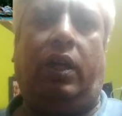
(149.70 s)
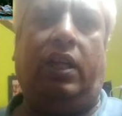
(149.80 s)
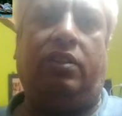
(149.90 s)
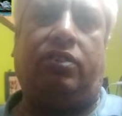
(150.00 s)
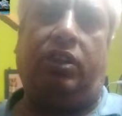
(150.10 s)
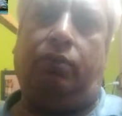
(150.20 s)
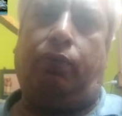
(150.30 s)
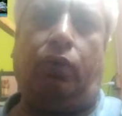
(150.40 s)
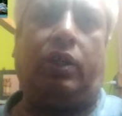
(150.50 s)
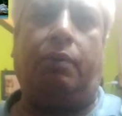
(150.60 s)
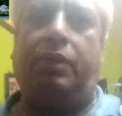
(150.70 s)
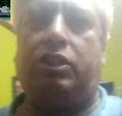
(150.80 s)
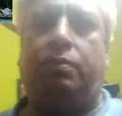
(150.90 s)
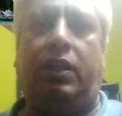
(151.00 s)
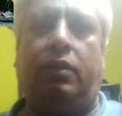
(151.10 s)
एल थ्री फोर के
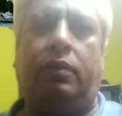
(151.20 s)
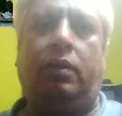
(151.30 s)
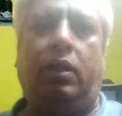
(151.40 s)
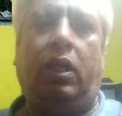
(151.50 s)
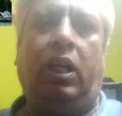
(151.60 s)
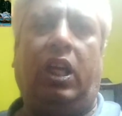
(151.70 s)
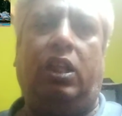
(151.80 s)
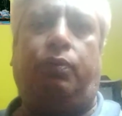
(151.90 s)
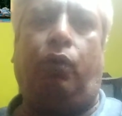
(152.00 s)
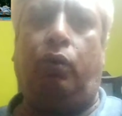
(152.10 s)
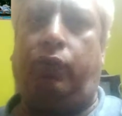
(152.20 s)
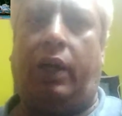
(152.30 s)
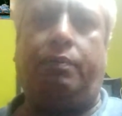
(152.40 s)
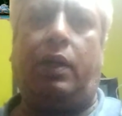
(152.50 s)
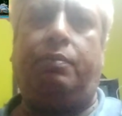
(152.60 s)
बीच में एल फोर
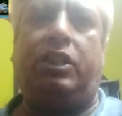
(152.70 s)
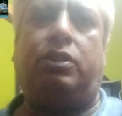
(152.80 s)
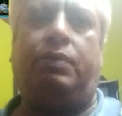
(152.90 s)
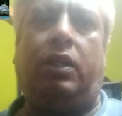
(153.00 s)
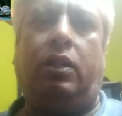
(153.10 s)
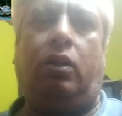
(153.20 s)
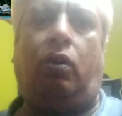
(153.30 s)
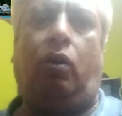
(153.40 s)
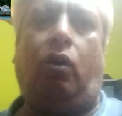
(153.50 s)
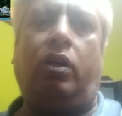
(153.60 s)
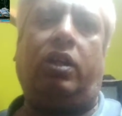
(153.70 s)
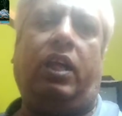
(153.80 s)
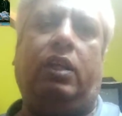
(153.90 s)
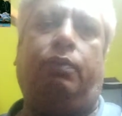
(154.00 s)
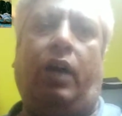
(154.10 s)
फाइव का बीच में और
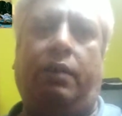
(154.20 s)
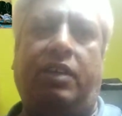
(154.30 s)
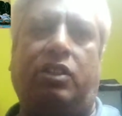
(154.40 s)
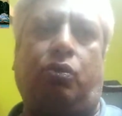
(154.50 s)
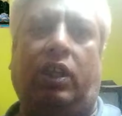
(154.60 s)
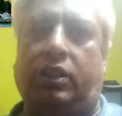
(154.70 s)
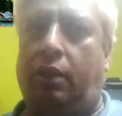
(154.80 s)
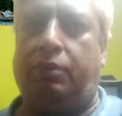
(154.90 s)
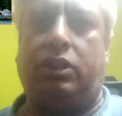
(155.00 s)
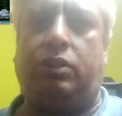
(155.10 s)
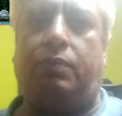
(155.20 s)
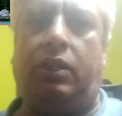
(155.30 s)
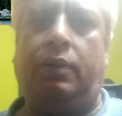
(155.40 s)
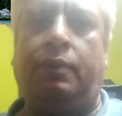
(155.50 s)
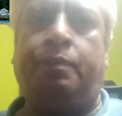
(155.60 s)
एल फाइव एस वन का बीच में
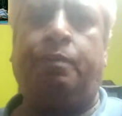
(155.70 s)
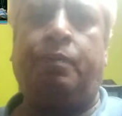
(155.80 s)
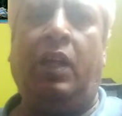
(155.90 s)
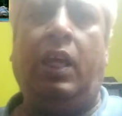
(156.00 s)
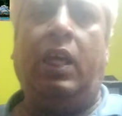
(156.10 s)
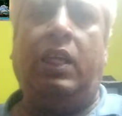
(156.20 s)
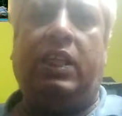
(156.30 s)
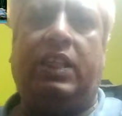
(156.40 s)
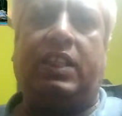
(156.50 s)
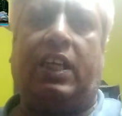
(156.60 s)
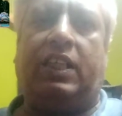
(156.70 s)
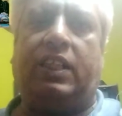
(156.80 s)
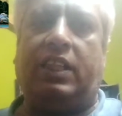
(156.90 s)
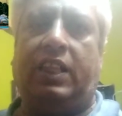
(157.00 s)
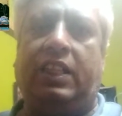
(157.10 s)
ये जगह
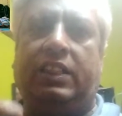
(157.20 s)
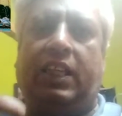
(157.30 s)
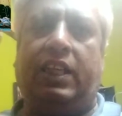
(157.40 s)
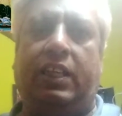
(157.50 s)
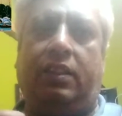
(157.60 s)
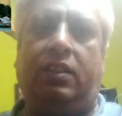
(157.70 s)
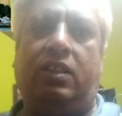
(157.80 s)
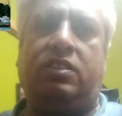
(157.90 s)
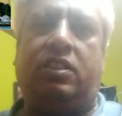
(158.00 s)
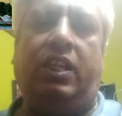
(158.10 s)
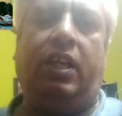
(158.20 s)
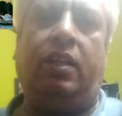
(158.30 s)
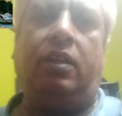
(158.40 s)
ज़्यादा हिलते हैं इसलिए